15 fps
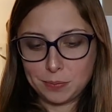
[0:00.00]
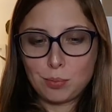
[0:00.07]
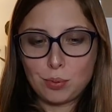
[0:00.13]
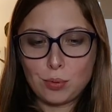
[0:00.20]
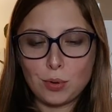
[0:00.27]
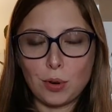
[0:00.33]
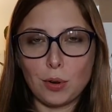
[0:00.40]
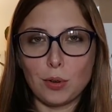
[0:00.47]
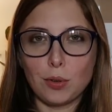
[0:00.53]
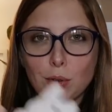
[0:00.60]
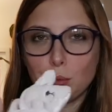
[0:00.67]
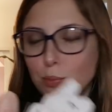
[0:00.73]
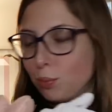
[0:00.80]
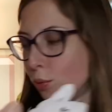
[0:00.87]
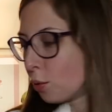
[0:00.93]
pour, euh,
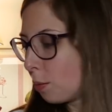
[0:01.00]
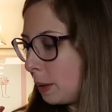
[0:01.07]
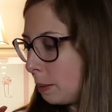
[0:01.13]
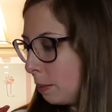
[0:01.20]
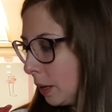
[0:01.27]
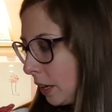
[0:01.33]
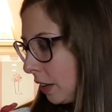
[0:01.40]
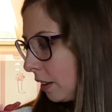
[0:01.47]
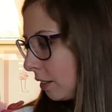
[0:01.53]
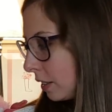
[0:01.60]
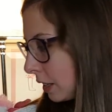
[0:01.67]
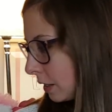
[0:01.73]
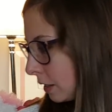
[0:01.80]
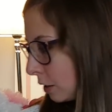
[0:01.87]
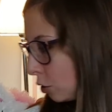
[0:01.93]
pour bébé,
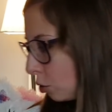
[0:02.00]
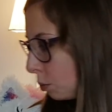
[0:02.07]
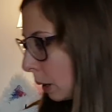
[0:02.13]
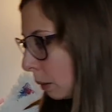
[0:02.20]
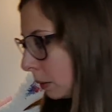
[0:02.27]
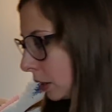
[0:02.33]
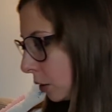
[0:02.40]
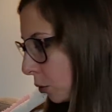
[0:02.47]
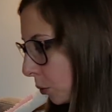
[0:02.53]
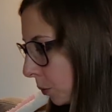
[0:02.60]
ça c'est super mignon.